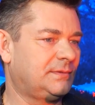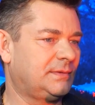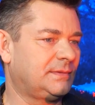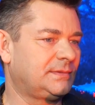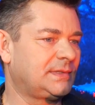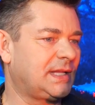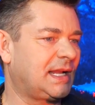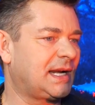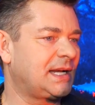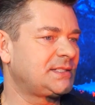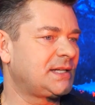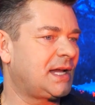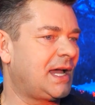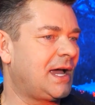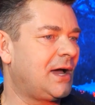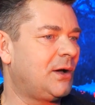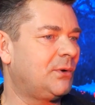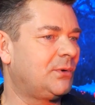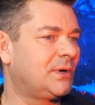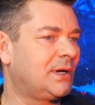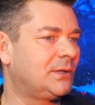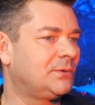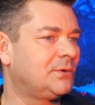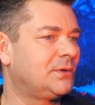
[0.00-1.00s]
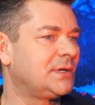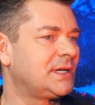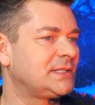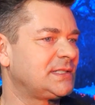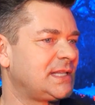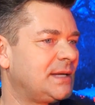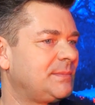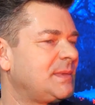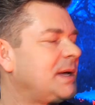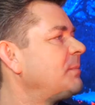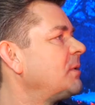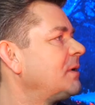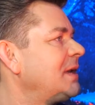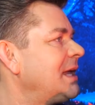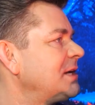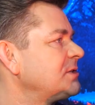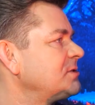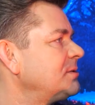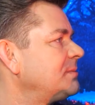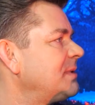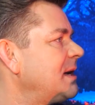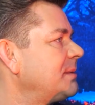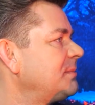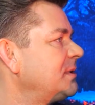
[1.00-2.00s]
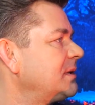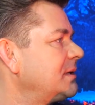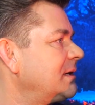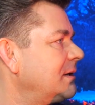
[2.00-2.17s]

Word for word: na razie aurę u nas tam na Podlasiu mamy